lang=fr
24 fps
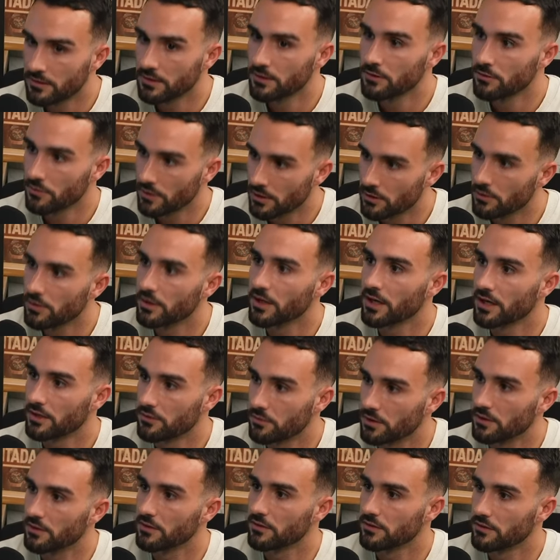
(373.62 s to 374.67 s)
Noël Le Gret,
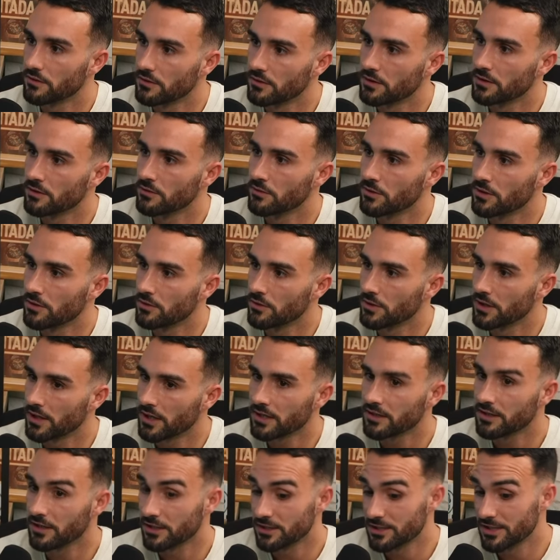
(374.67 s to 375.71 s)
ouais. C'était hein. Noël Le
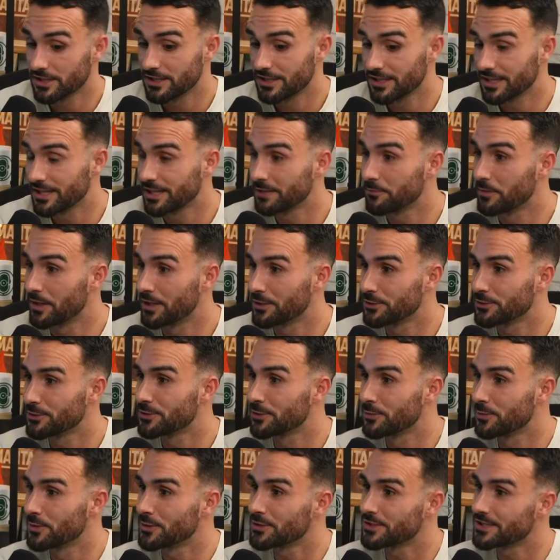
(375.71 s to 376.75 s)
Gret, et ah, j'étais bah,
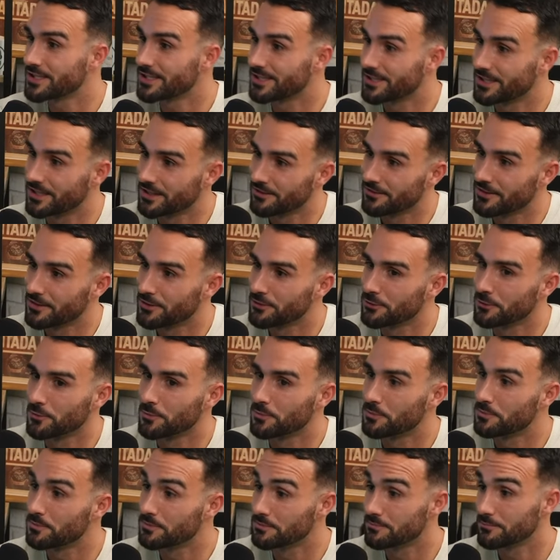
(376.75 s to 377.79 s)
justement, j'étais avec son
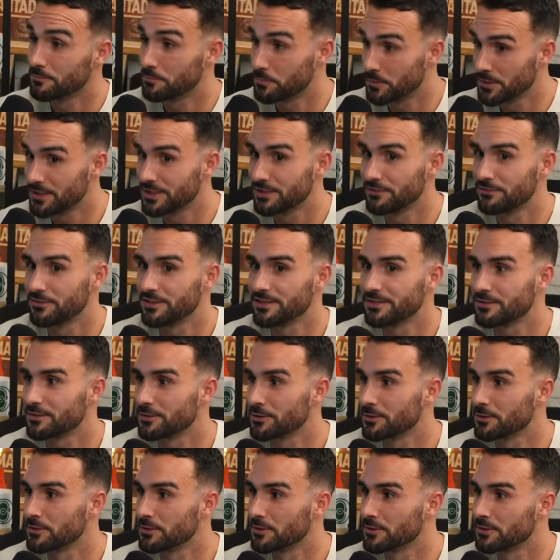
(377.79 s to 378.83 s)
petit-fils
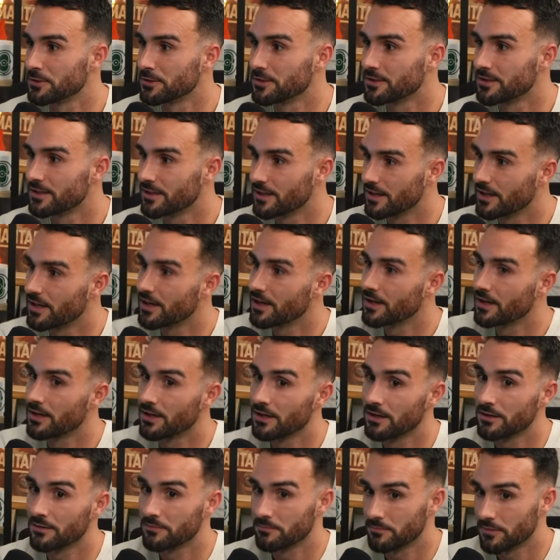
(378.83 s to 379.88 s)
euh,
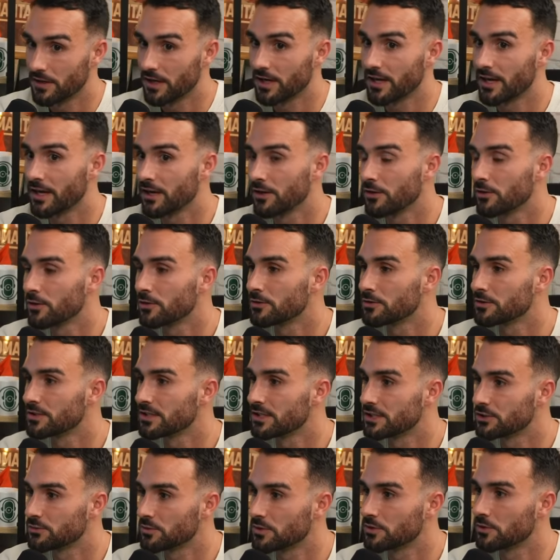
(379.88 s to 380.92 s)
à, à, Guingamp, euh,
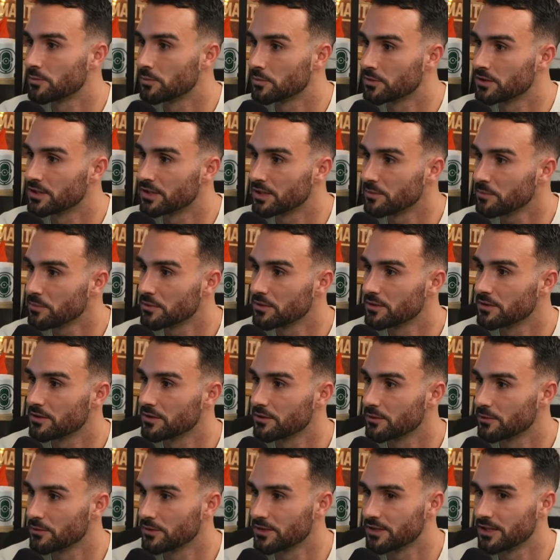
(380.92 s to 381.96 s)
il jouait dans mon équipe.
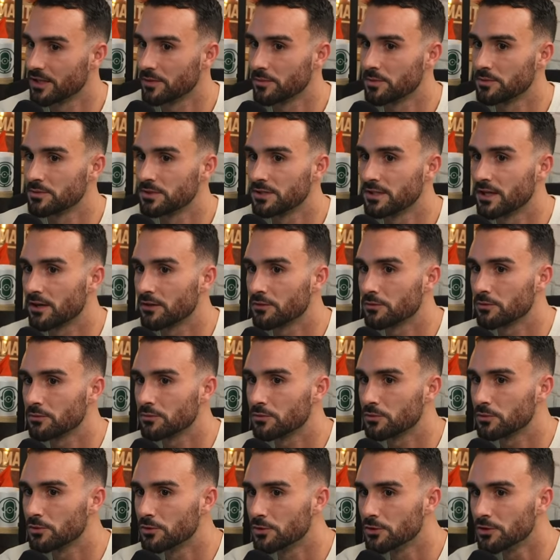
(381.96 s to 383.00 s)
On est de la même génération,
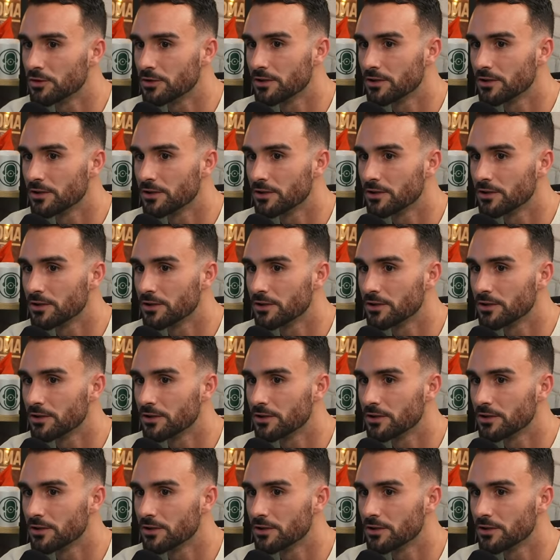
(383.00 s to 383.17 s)
Hugo.